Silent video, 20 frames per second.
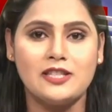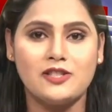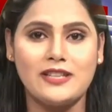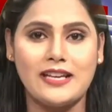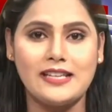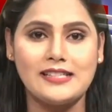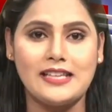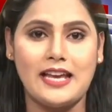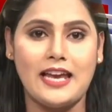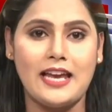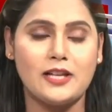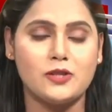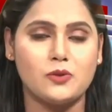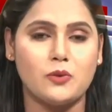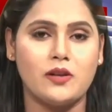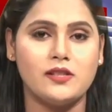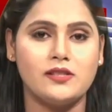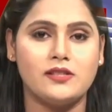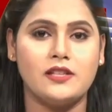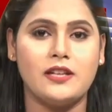जैसे
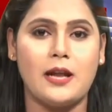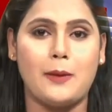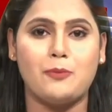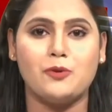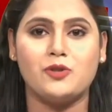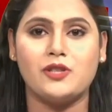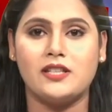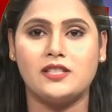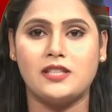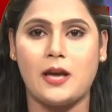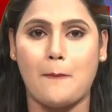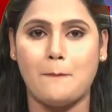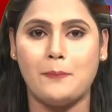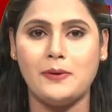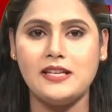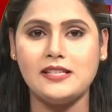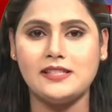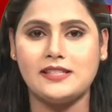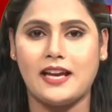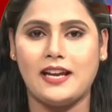180 रेप्यूटेड
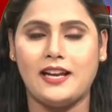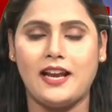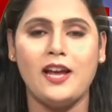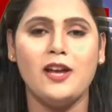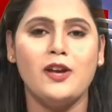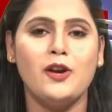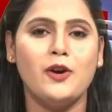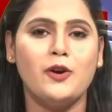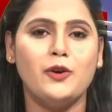कंपनीज के लिए